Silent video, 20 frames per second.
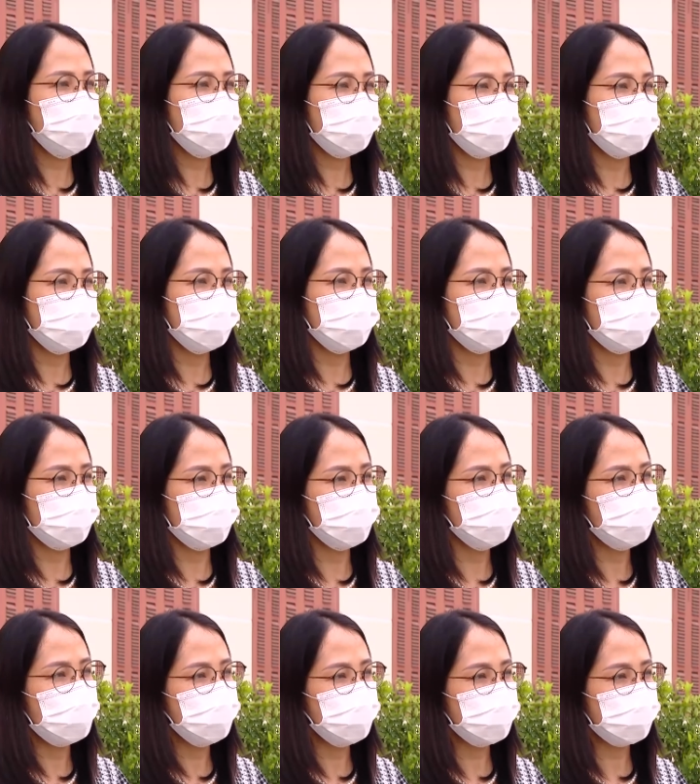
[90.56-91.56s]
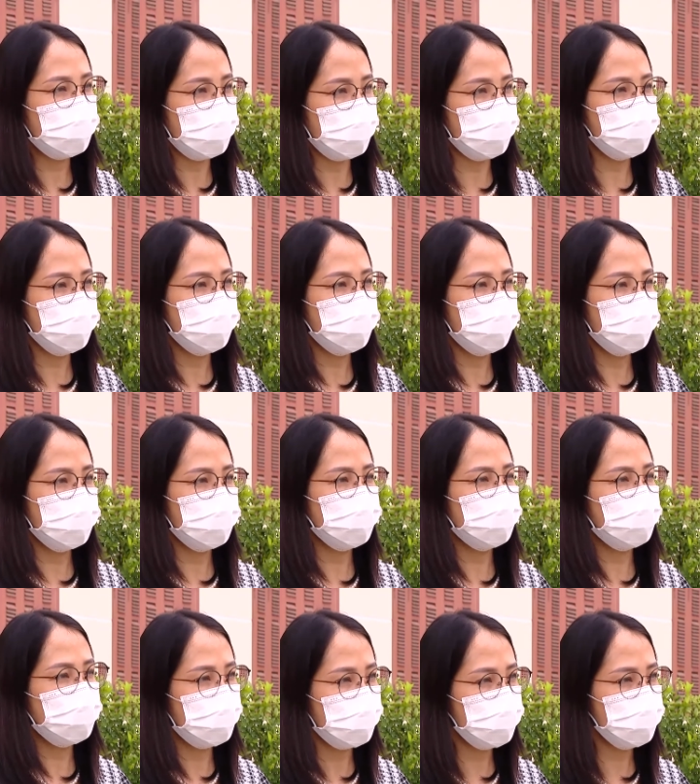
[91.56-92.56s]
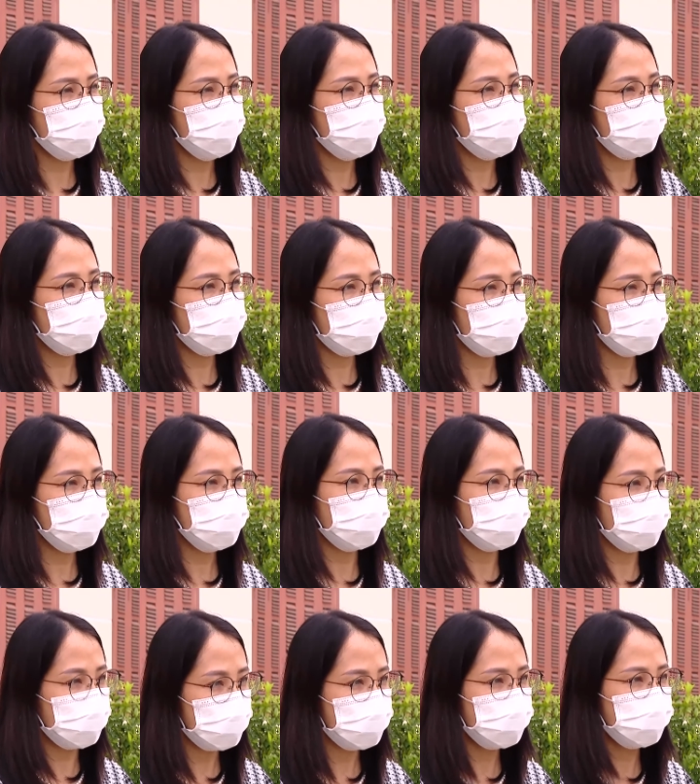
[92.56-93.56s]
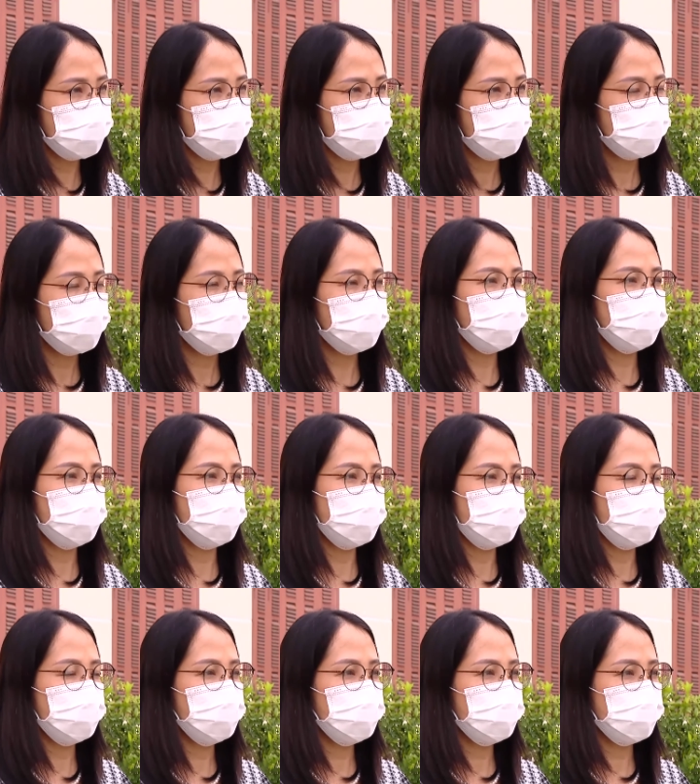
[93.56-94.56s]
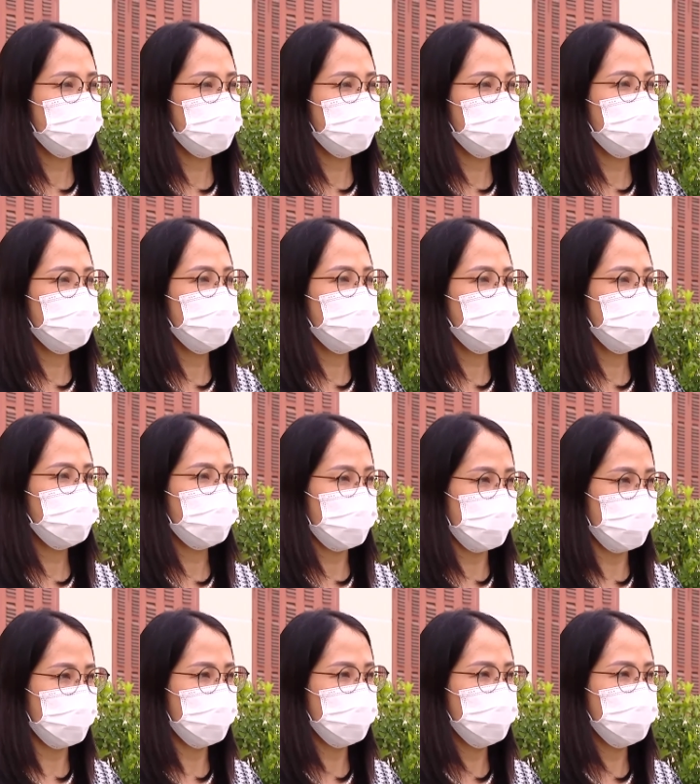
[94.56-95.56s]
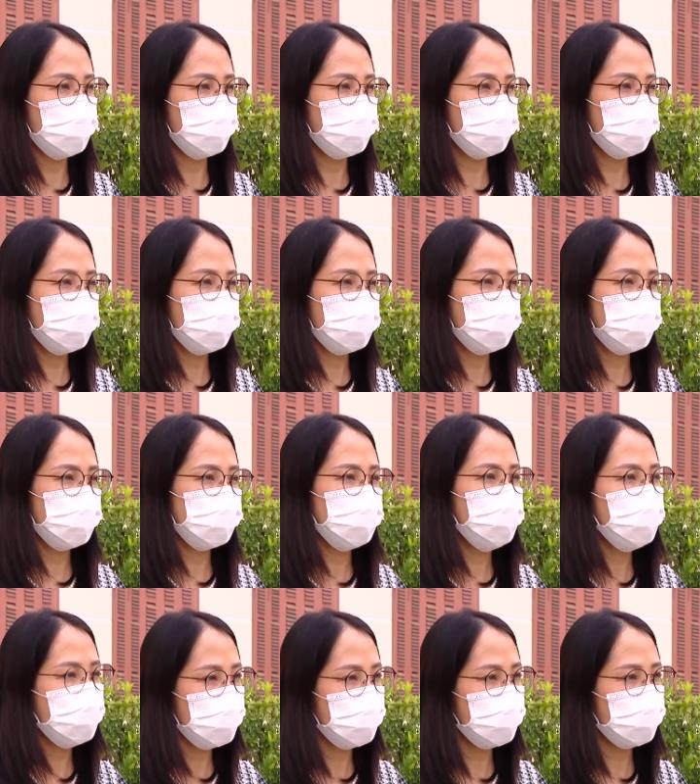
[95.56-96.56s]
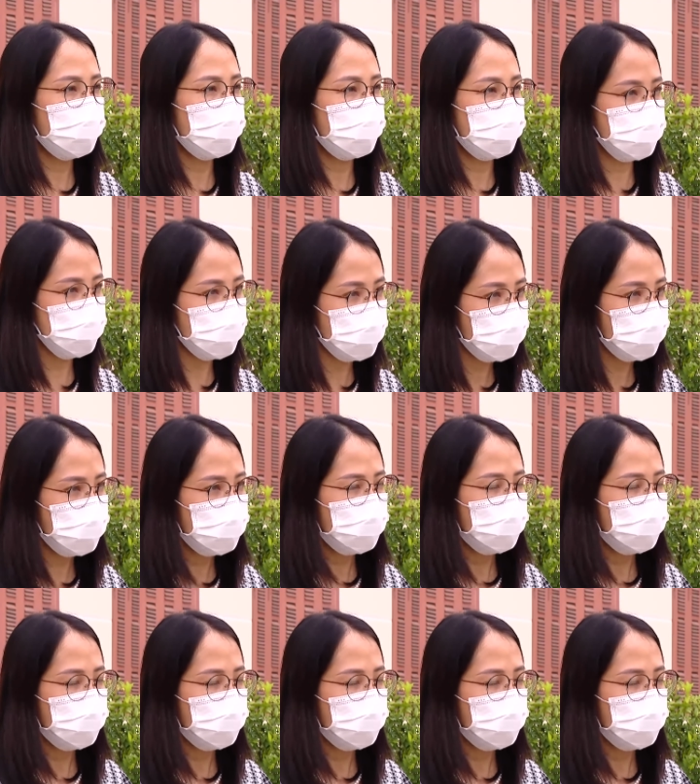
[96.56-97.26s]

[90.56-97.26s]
sốt từ 38,5 độ C trở lên thì ờ, sẽ cho trẻ uống ờ, thuốc hạ sốt.